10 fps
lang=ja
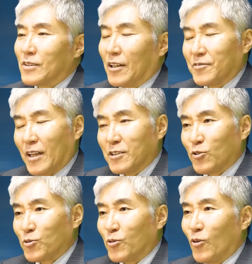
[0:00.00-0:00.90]
立っていく
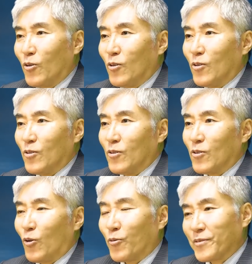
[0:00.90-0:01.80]
ことの
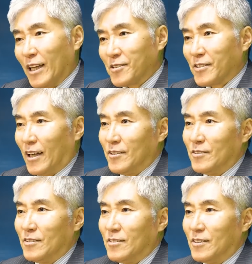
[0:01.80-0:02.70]
困難さ
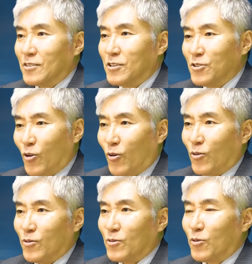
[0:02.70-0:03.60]
苦悩
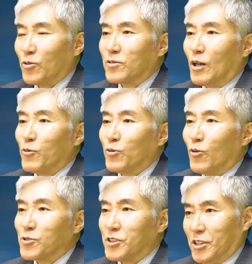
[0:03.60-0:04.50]
といったも
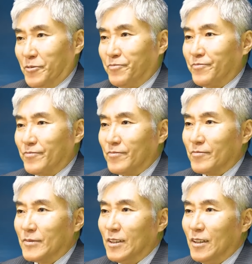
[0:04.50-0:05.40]
のを知る
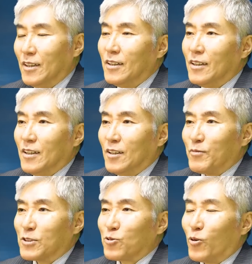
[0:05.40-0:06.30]

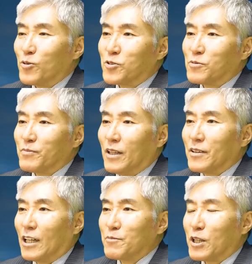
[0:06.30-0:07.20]
まあ、そういう順
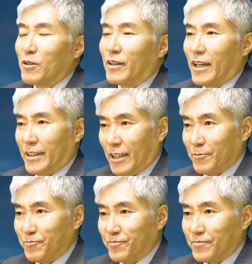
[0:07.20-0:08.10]
番であるべきではないか、